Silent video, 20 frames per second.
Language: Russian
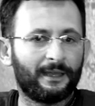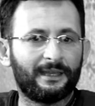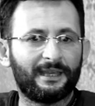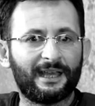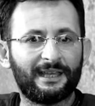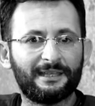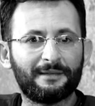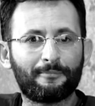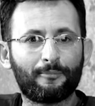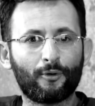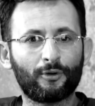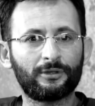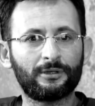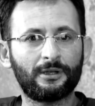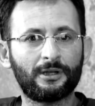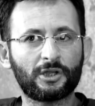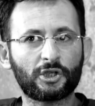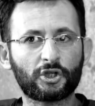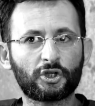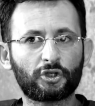и они
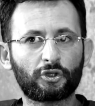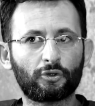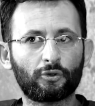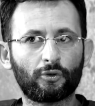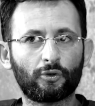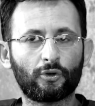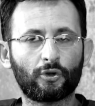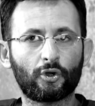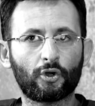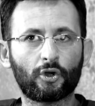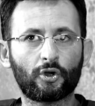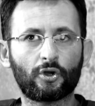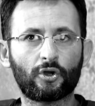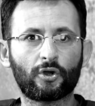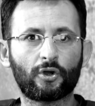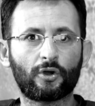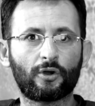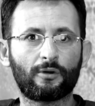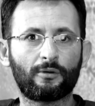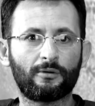поняли,
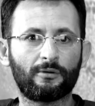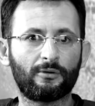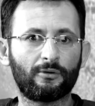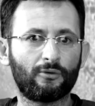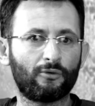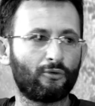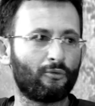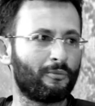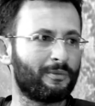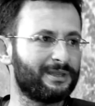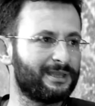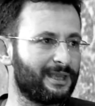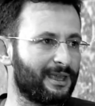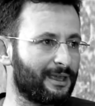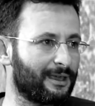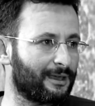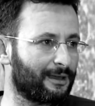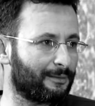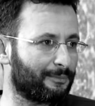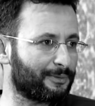что
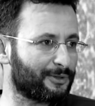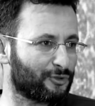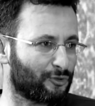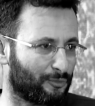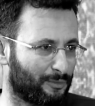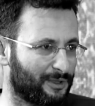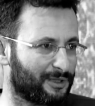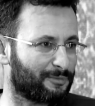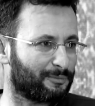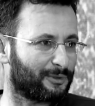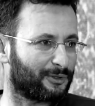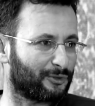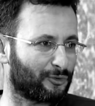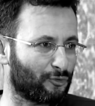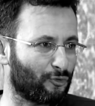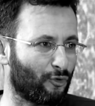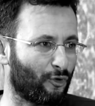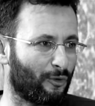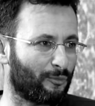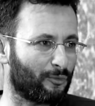умнее поступить
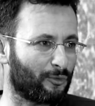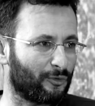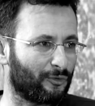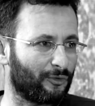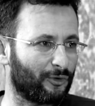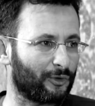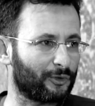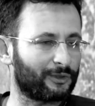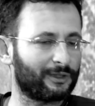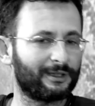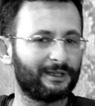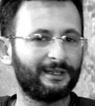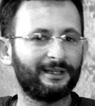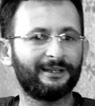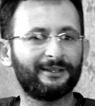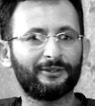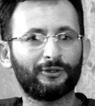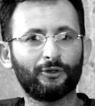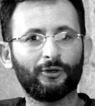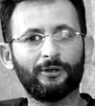по-другому, вот.
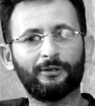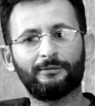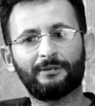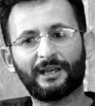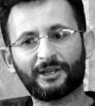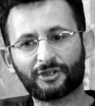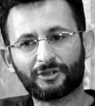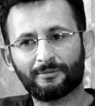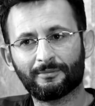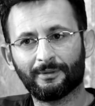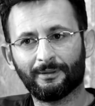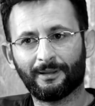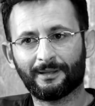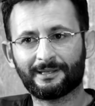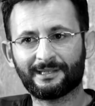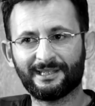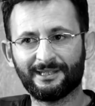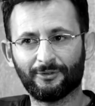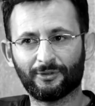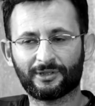Но наши
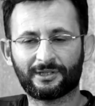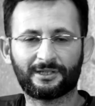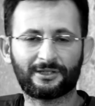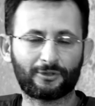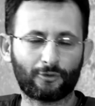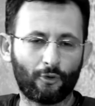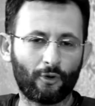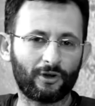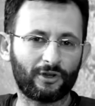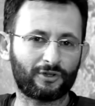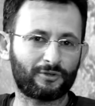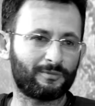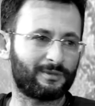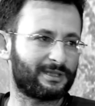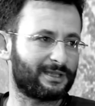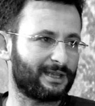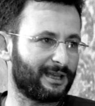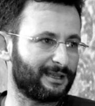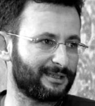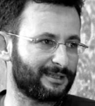молодцы, у нас есть колледж
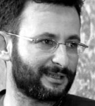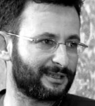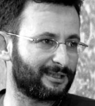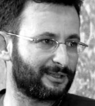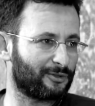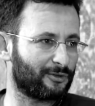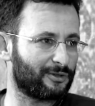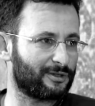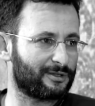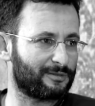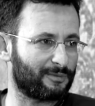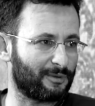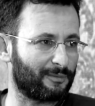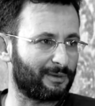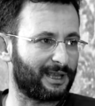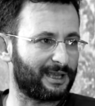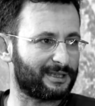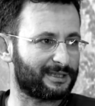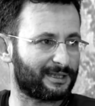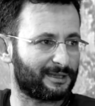мессианский, то есть
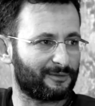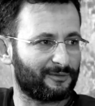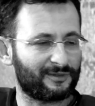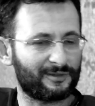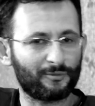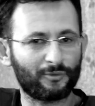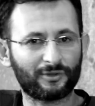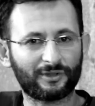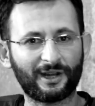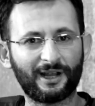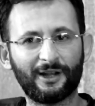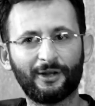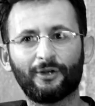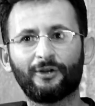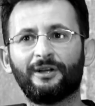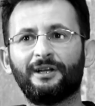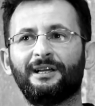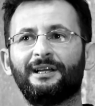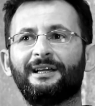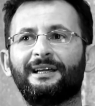библейский по всему
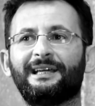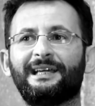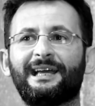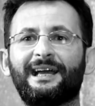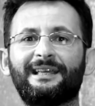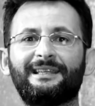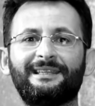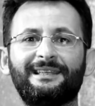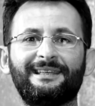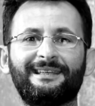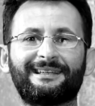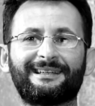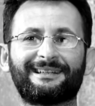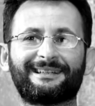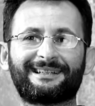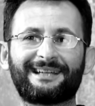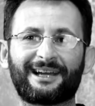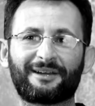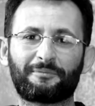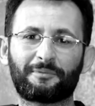Израилю, и они, э,
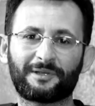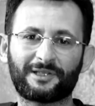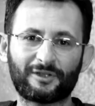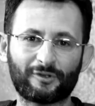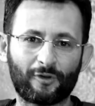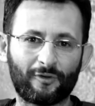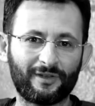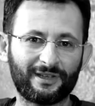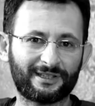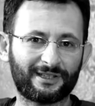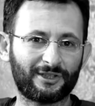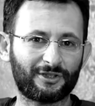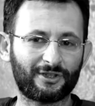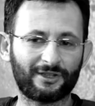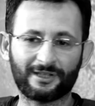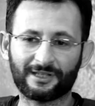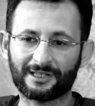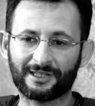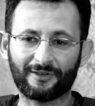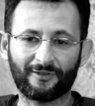как противовес,
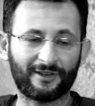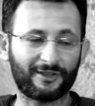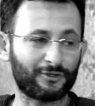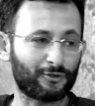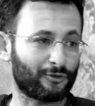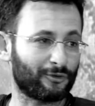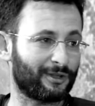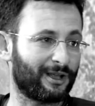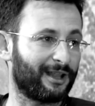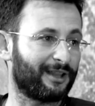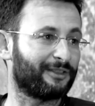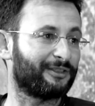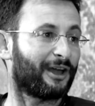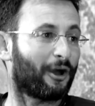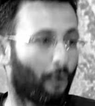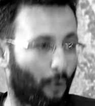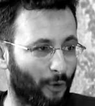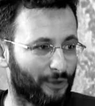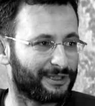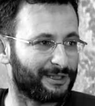начали издавать журнал
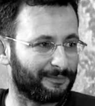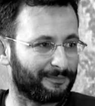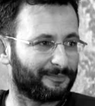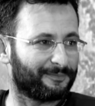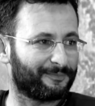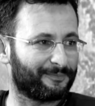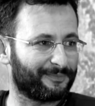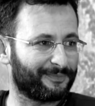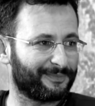«Находим»,